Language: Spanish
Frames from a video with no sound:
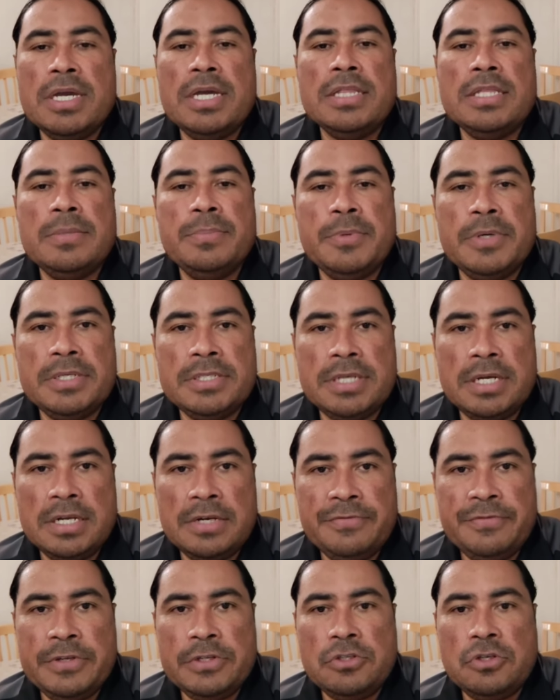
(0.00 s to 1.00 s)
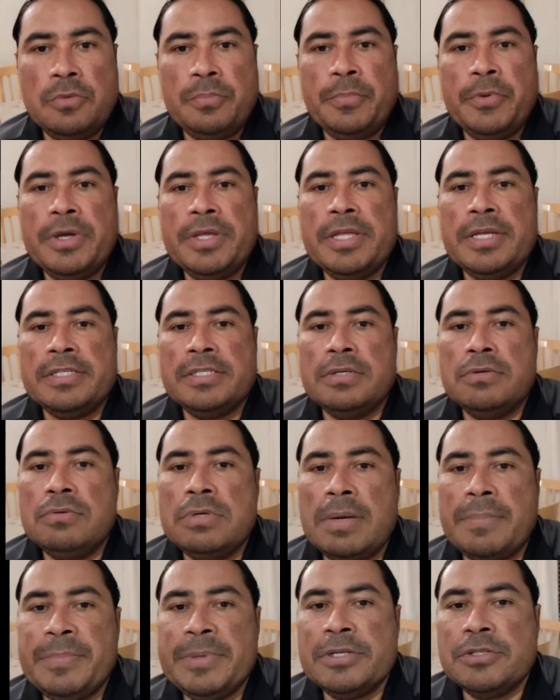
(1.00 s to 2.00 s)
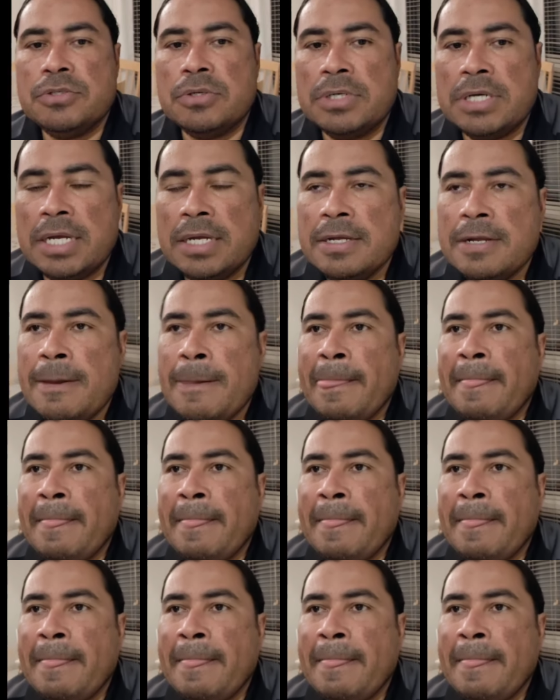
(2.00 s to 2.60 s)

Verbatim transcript: qué tipo de sacrificio puede hacer una persona